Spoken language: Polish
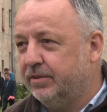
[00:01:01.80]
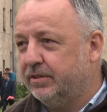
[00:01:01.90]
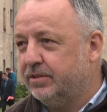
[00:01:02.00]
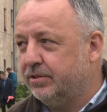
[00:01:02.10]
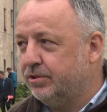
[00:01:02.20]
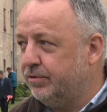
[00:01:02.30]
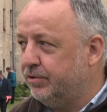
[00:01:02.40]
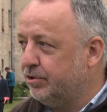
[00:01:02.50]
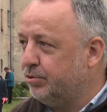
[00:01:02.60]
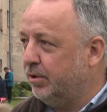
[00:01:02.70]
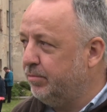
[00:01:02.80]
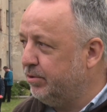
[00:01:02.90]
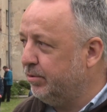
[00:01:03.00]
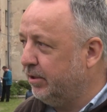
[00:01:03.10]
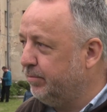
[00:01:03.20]
więc rzeczywiście czujemy
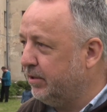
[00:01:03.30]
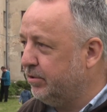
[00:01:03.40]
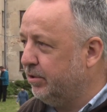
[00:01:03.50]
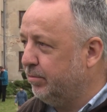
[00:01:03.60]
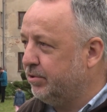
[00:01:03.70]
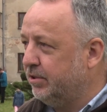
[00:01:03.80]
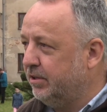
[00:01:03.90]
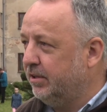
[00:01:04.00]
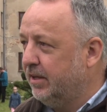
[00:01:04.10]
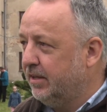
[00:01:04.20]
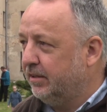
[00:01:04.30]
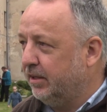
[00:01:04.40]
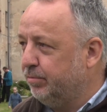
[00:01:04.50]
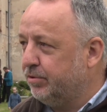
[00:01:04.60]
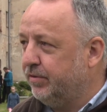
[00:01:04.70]
się tutaj bardzo dobrze i
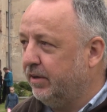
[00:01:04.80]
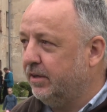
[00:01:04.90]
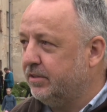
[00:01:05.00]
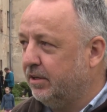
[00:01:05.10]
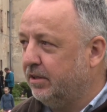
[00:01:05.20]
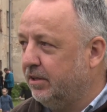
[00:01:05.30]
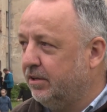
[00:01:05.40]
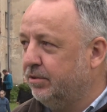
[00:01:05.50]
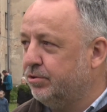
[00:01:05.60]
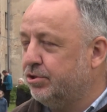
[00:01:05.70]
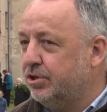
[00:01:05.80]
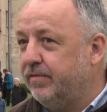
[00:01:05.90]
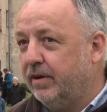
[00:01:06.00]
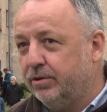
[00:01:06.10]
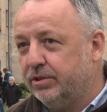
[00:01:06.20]
ta atmosfera jest taka no,
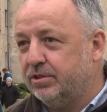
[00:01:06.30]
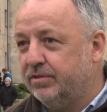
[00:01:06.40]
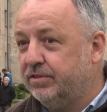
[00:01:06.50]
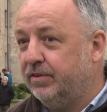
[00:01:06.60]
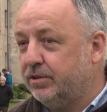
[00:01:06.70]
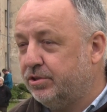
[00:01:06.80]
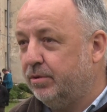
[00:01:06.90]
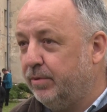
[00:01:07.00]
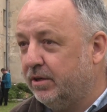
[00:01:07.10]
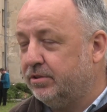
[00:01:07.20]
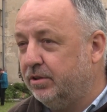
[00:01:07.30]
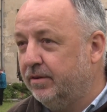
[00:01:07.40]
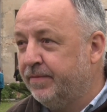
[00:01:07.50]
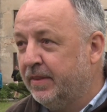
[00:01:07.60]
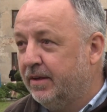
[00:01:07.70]
życzliwa, chociaż jest wiecznie
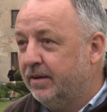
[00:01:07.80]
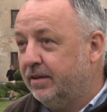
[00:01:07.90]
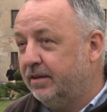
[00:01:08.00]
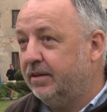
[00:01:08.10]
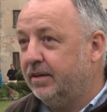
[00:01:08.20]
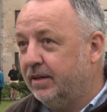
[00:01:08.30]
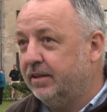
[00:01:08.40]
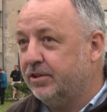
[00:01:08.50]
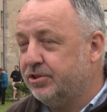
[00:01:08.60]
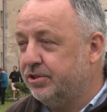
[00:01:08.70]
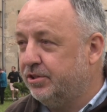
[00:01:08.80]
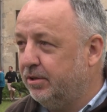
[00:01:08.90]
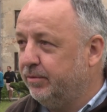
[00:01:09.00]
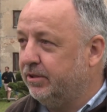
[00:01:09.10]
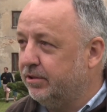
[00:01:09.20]
bardzo, ale na szczęście
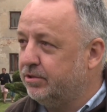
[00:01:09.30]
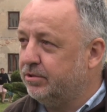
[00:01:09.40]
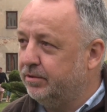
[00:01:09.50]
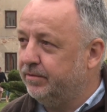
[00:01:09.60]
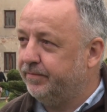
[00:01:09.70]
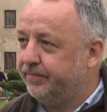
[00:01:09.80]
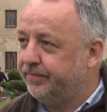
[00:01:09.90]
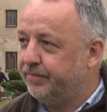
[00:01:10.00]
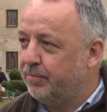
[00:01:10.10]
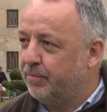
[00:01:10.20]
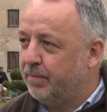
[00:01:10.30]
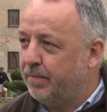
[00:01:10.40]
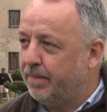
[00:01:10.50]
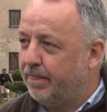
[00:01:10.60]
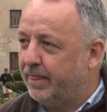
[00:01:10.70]
nie ma deszczu. I co
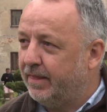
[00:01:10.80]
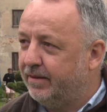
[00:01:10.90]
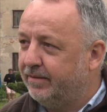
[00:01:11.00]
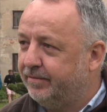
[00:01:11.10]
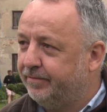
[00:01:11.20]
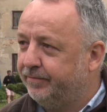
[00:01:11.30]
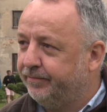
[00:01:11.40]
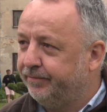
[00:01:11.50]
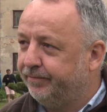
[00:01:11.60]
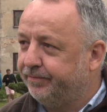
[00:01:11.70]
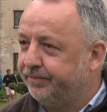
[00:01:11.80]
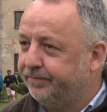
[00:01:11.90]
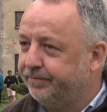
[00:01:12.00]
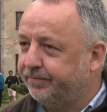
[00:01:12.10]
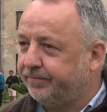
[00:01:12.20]
tak naprawdę można dzisiaj tutaj e,
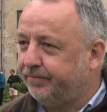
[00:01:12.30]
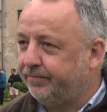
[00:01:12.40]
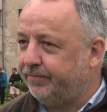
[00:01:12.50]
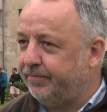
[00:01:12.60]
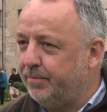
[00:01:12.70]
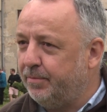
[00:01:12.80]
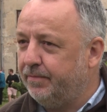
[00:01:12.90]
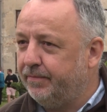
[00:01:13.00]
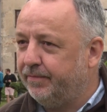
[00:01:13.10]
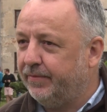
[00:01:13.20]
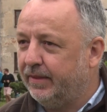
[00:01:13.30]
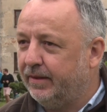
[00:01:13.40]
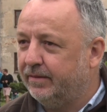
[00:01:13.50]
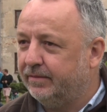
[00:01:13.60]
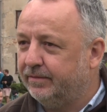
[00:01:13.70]
zrobić, oprócz rzeczywiście dobrego
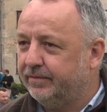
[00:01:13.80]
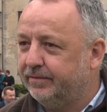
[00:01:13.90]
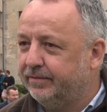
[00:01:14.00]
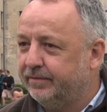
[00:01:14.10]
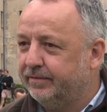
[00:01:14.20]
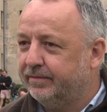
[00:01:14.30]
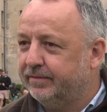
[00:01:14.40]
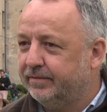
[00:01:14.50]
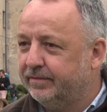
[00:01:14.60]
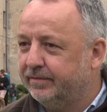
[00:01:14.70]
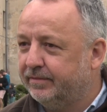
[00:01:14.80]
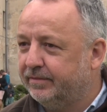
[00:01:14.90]
jedzenia, też wiele rzeczy